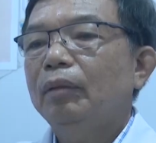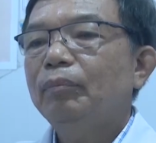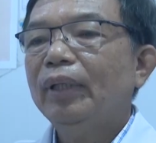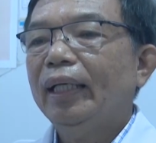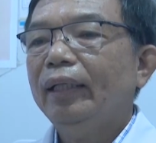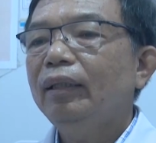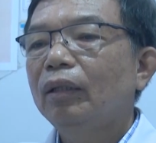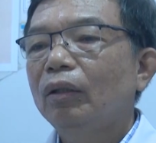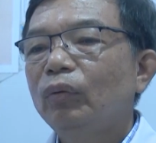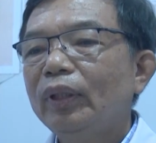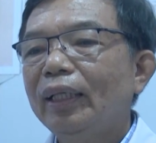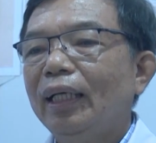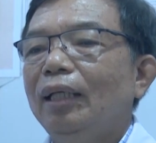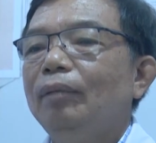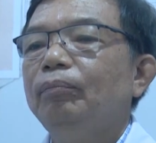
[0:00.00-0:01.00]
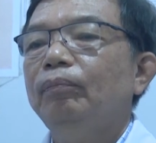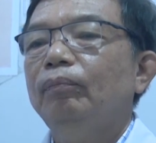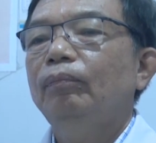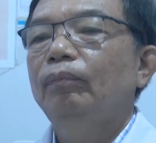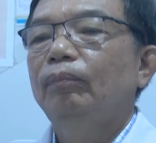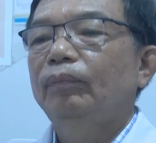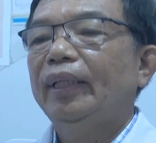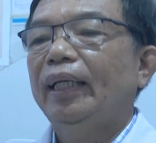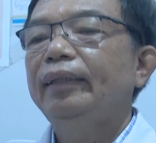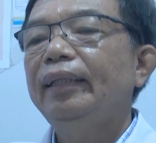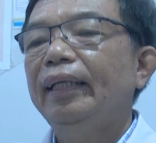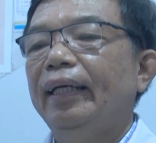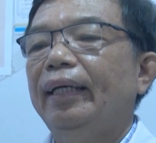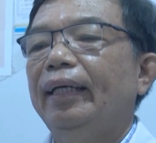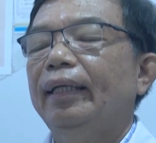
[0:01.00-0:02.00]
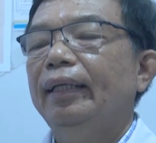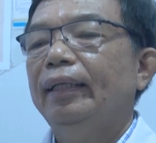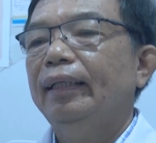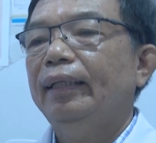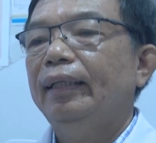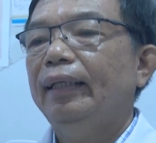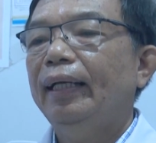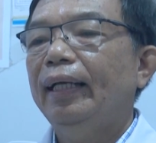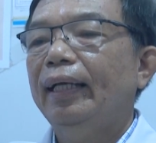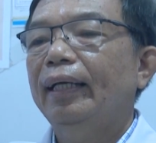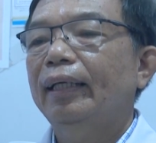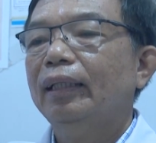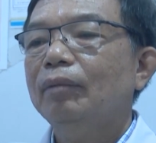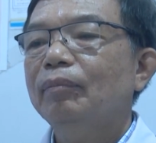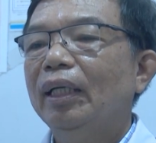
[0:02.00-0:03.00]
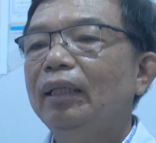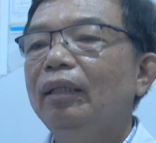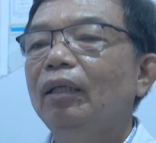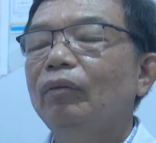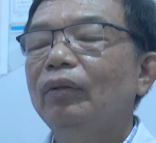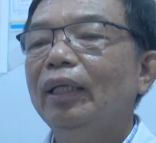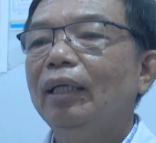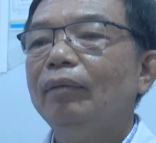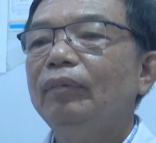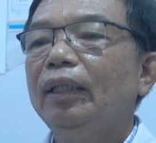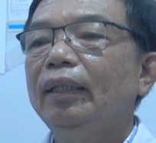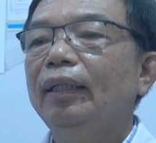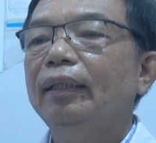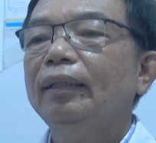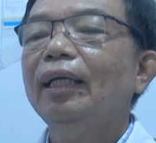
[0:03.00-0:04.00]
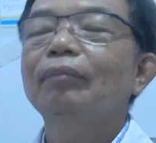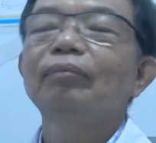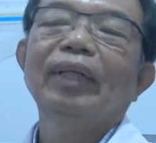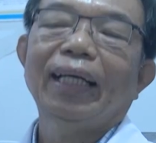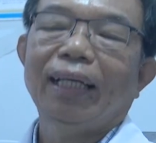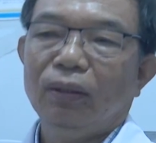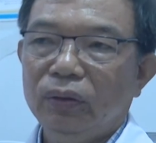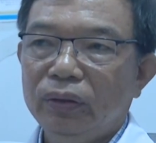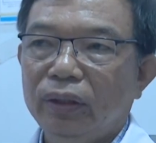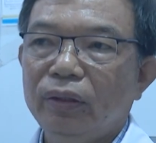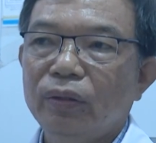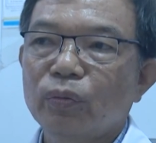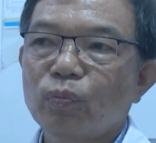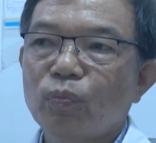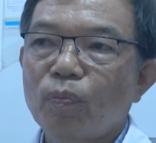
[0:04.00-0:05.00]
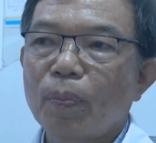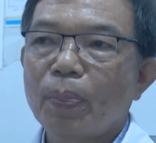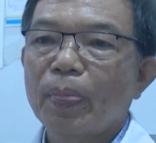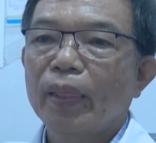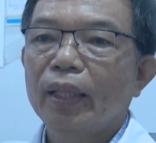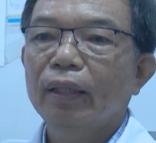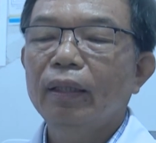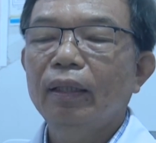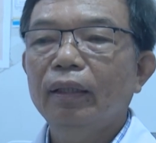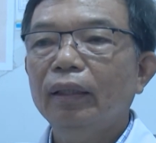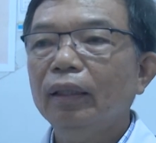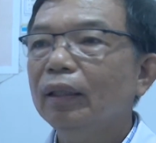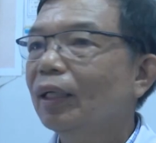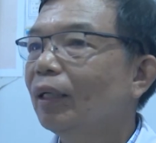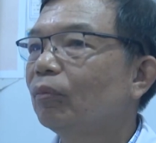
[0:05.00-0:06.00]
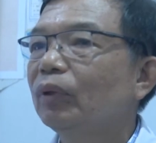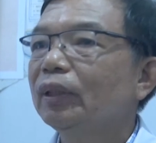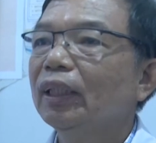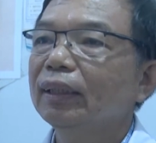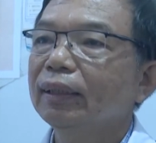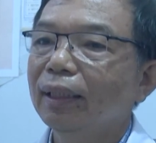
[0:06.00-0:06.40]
Cái máy đo huyết áp tại nhà là cái máy đo huyết áp đó để tham khảo thôi. Nó không có chắc